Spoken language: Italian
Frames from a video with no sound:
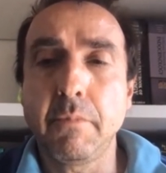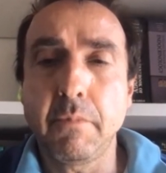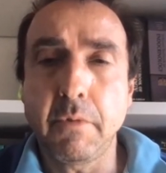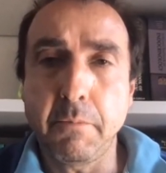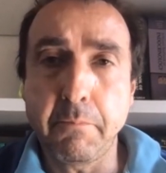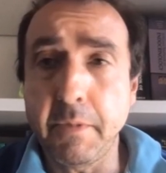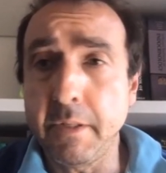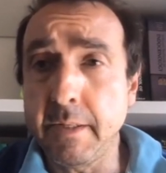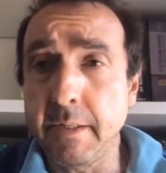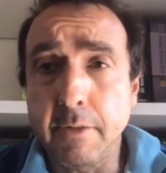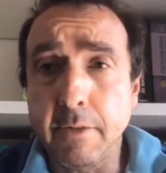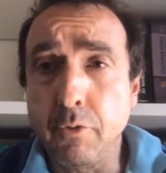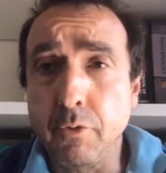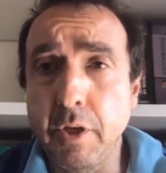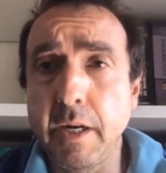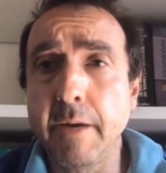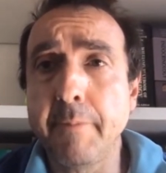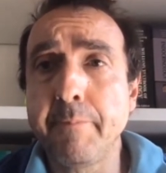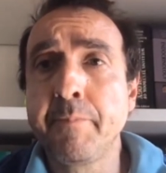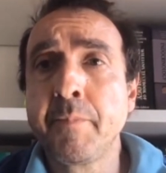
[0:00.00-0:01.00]
intendo
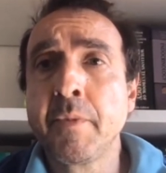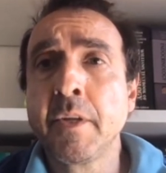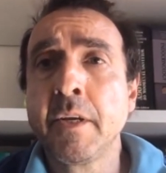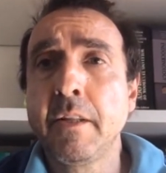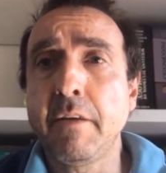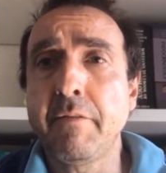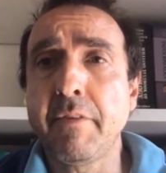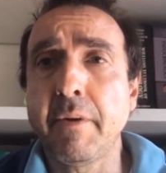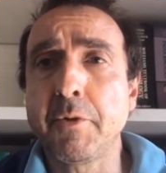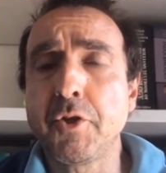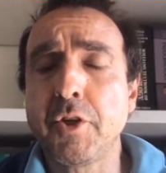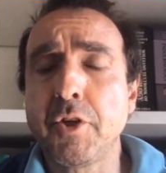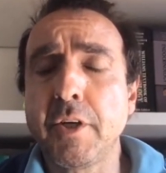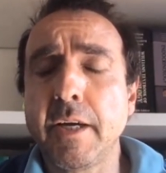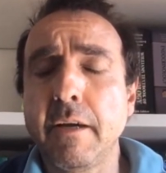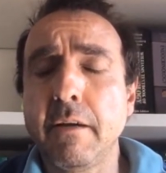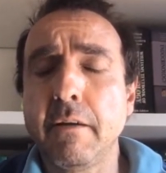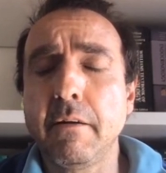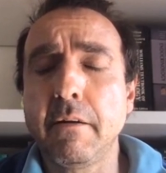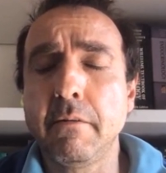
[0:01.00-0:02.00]
dire dei farmaci che
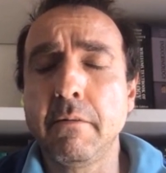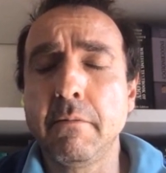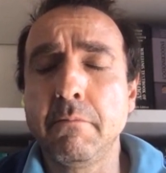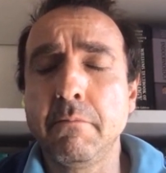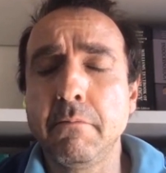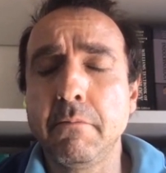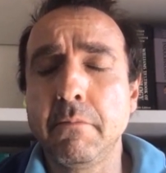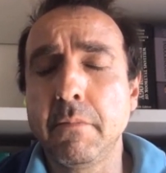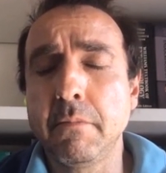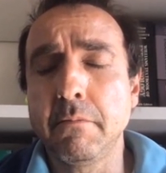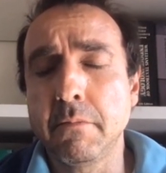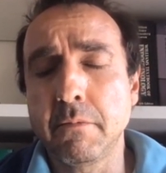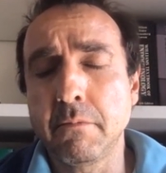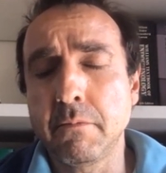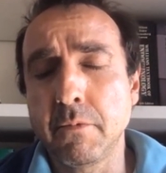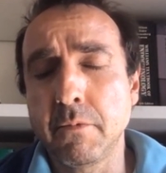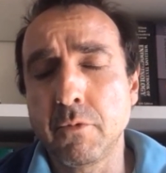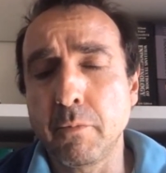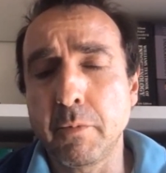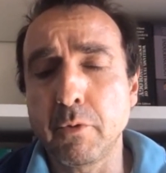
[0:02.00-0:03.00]

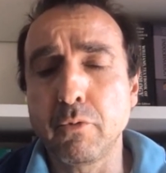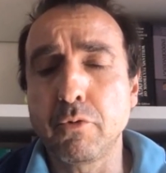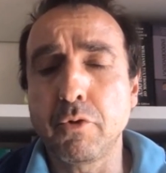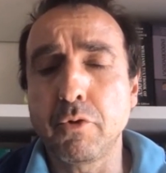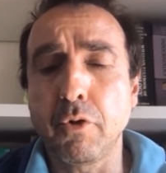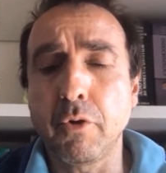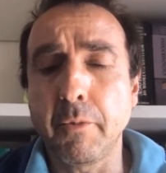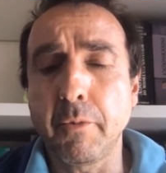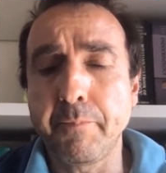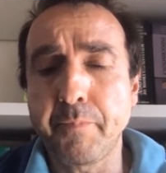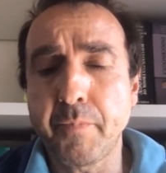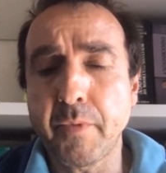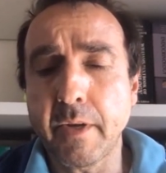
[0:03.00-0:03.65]
ehm, soprattutto